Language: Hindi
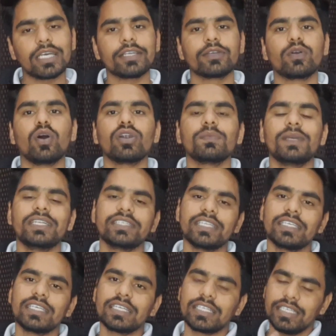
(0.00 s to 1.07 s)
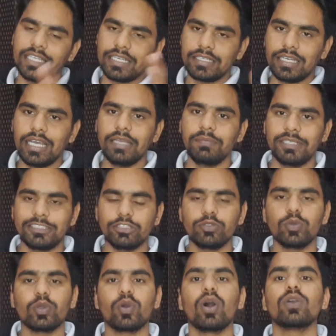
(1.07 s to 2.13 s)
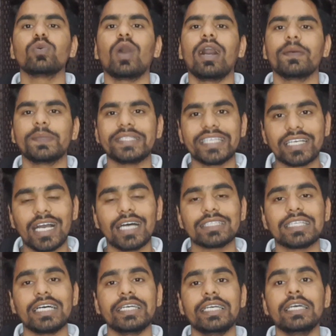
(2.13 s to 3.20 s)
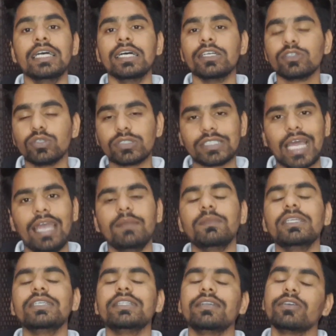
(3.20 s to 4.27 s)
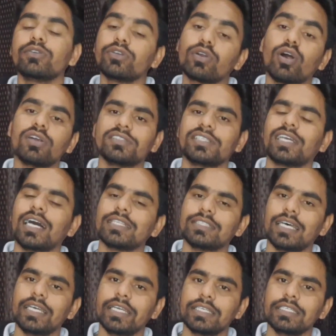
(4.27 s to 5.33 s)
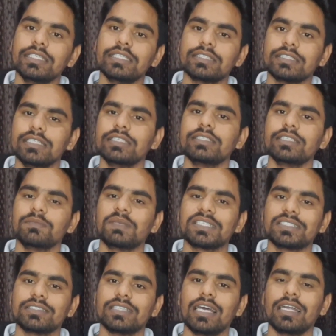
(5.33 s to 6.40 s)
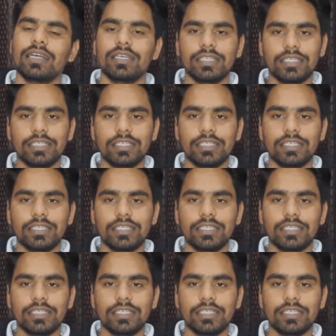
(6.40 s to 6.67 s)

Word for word: उनका रिकॉर्ड मेंटेन करके रखना है वैसे तो रिकॉर्ड वहाँ पर दिखाता है तो टाइमली रिकॉर्ड दिखाता है कि इतने दिन में कितना